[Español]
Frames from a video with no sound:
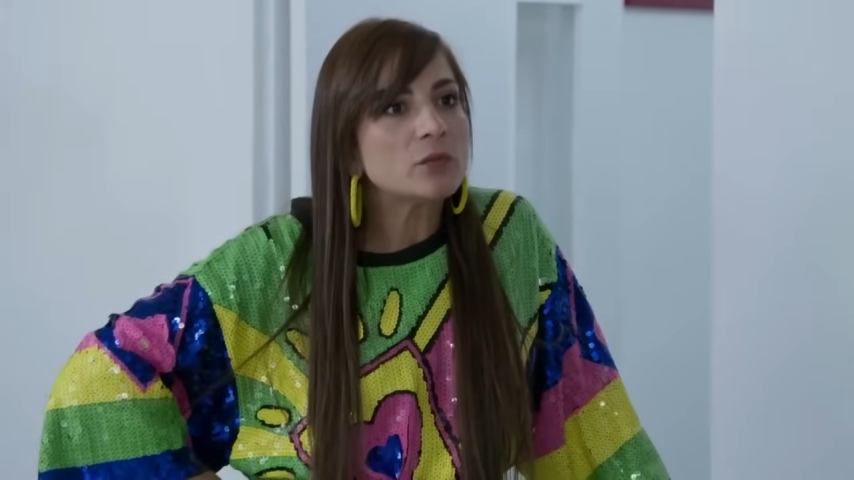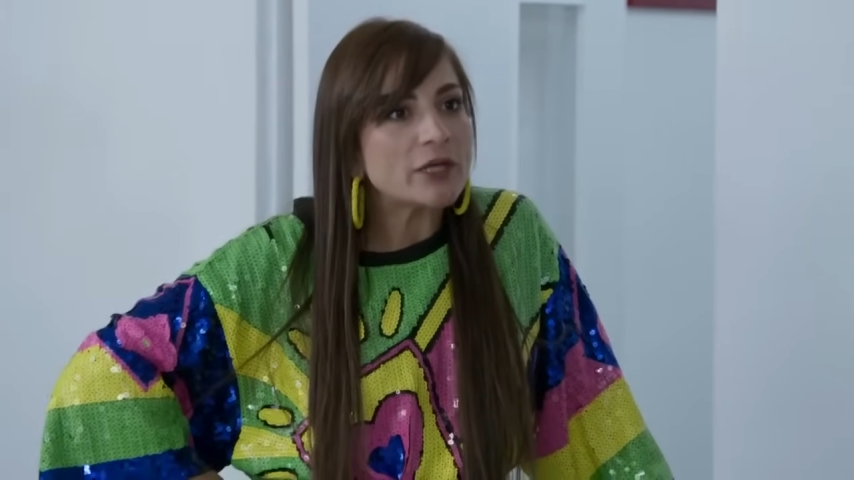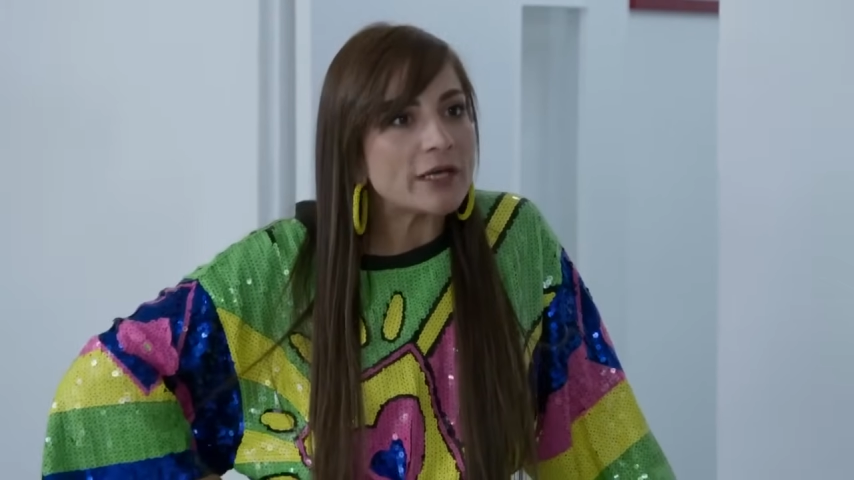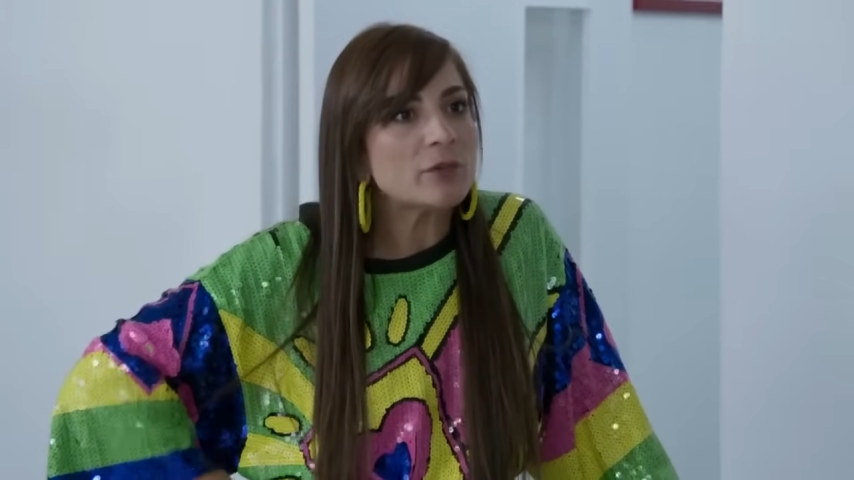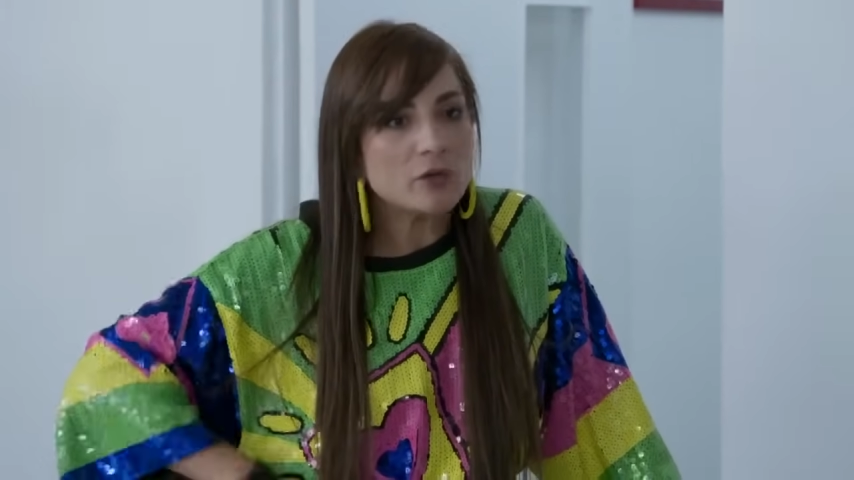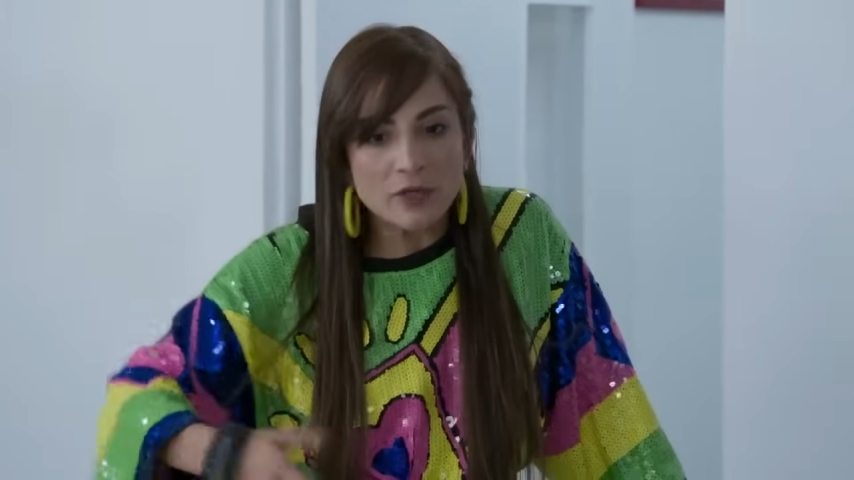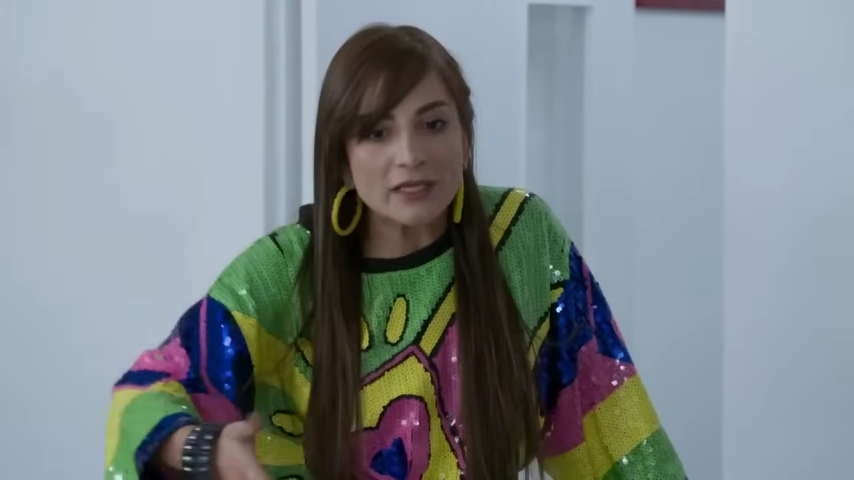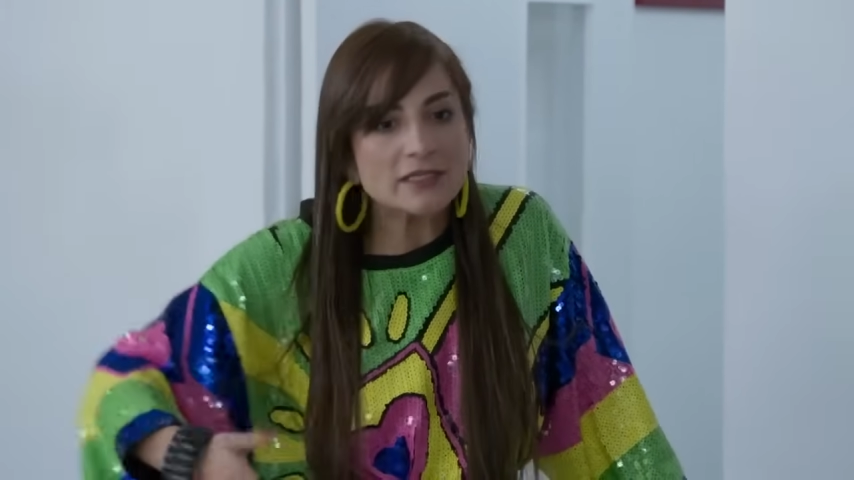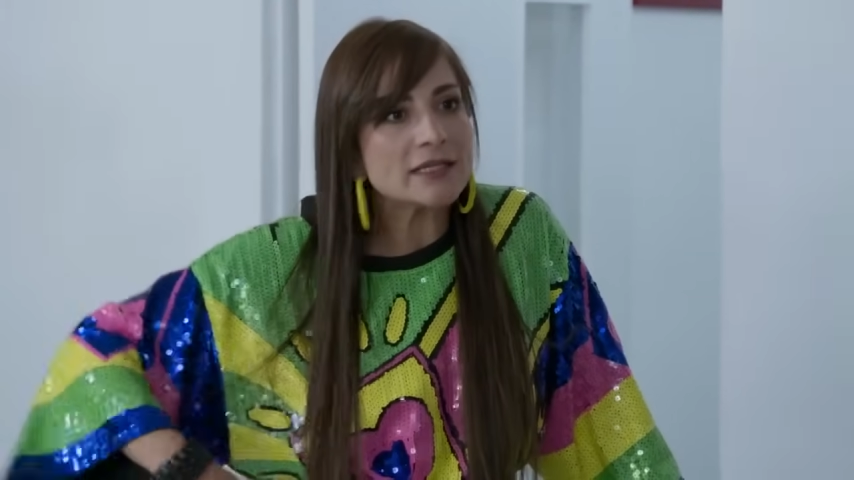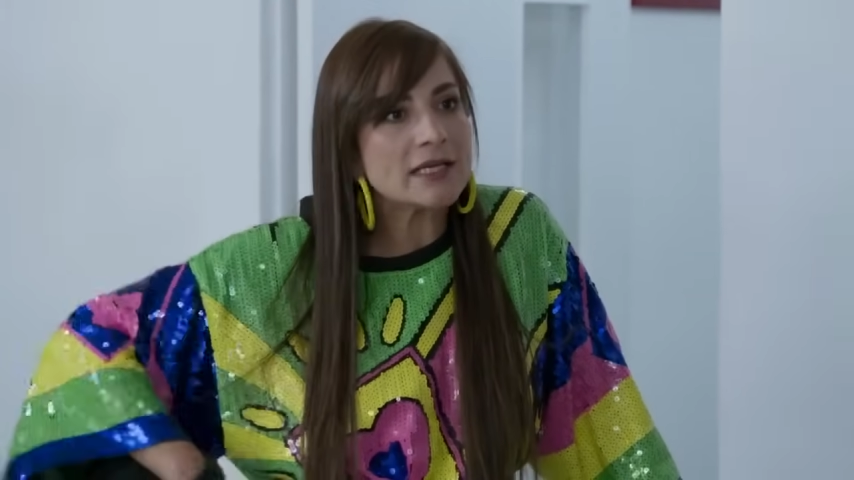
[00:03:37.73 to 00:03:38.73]
por ejemplo, en
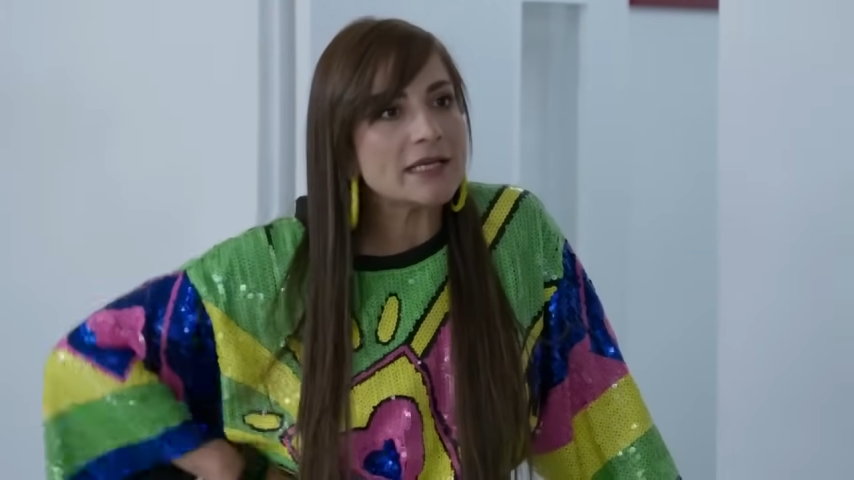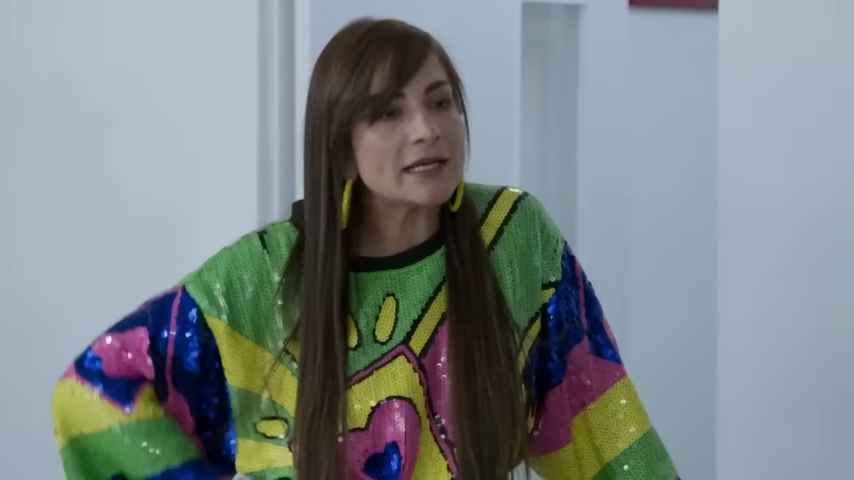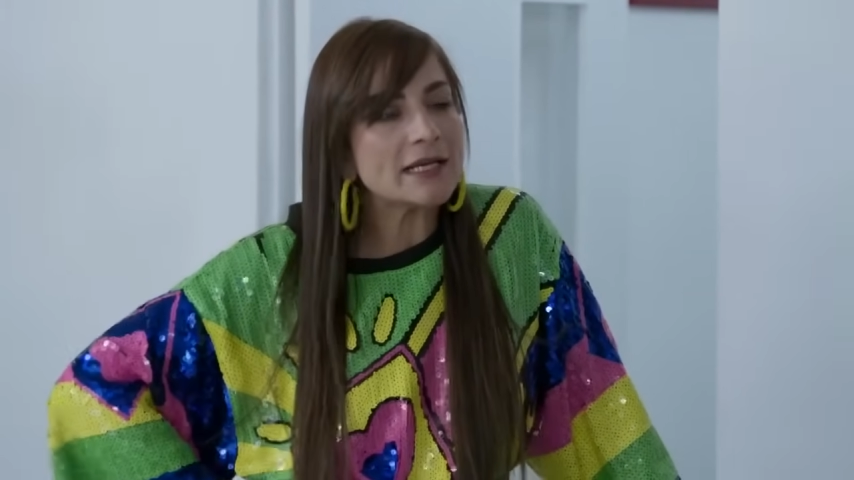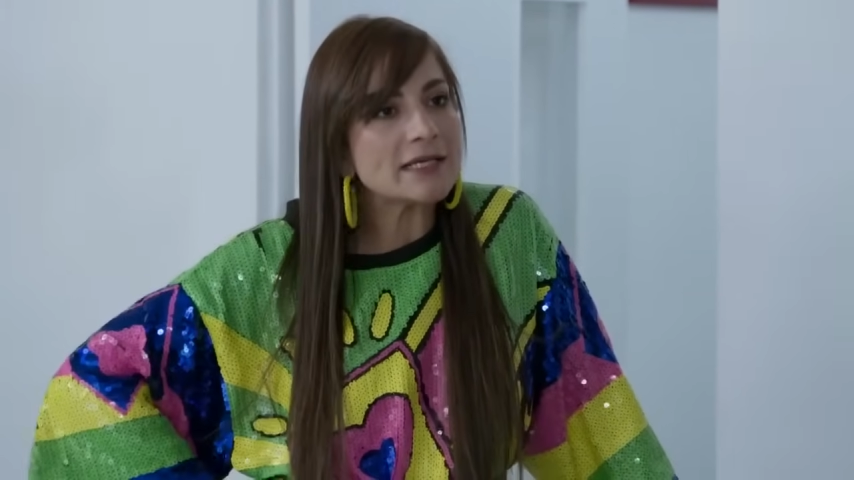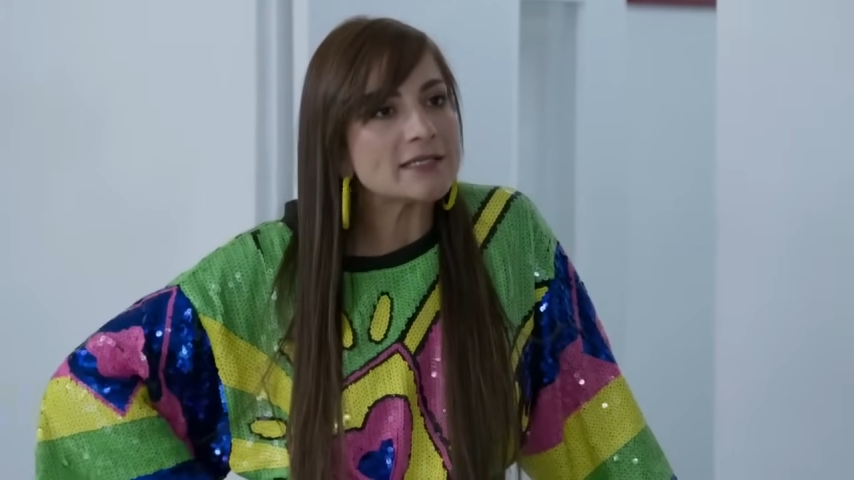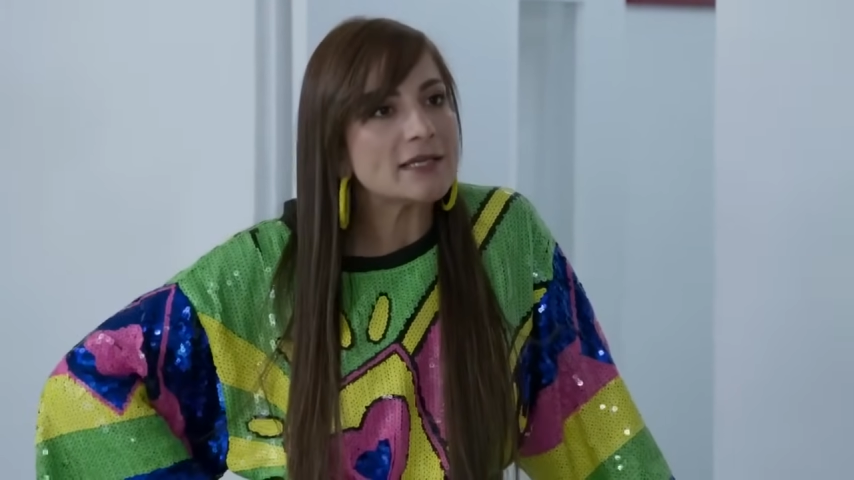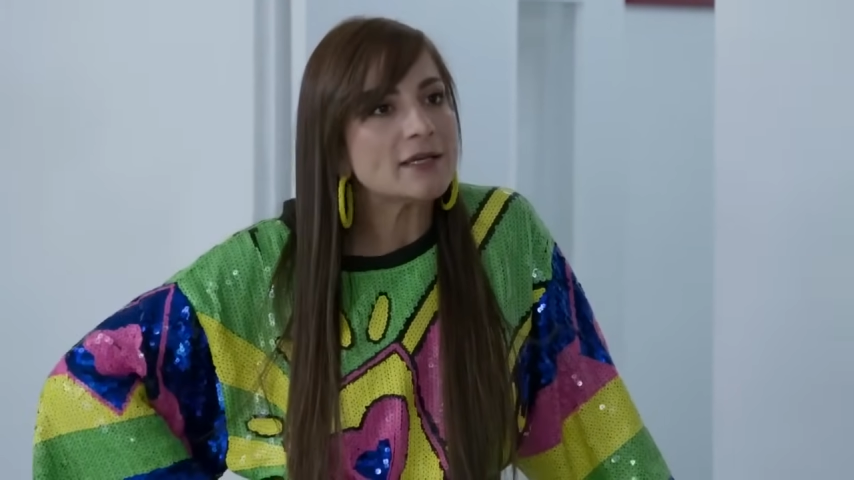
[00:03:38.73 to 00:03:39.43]
lugar de estar aquí en la casa.